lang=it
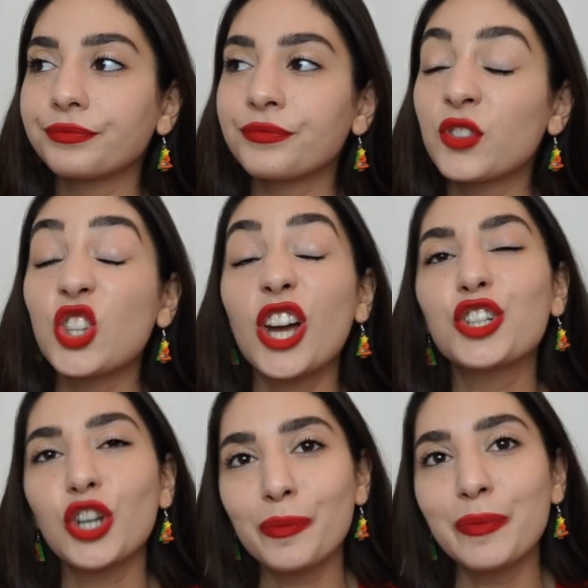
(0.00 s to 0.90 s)
Jar
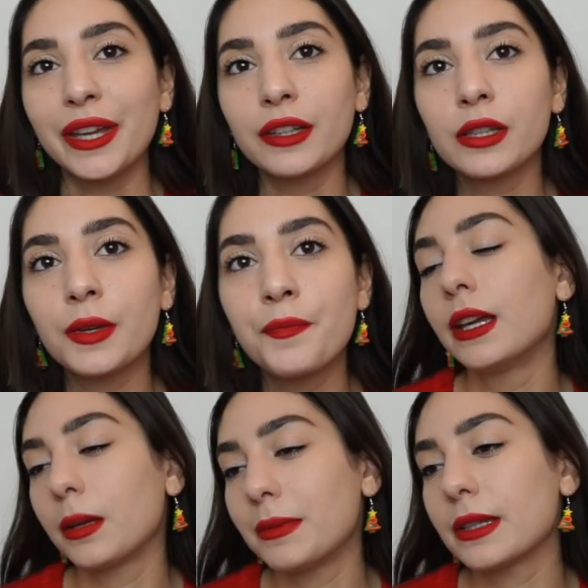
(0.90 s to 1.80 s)
Jar Binks,
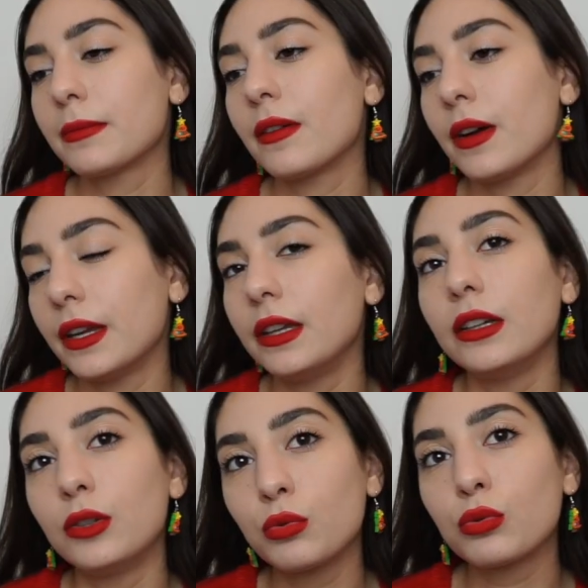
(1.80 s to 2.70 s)
che mi sembrava
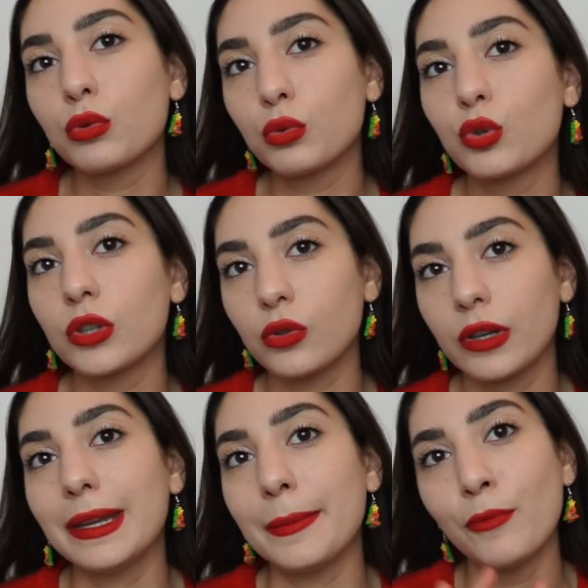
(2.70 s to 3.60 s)
il giusto
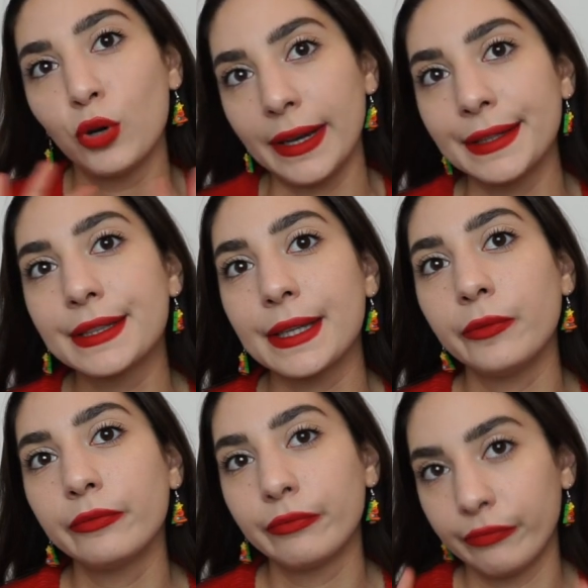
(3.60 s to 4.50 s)
successore di Monnezza.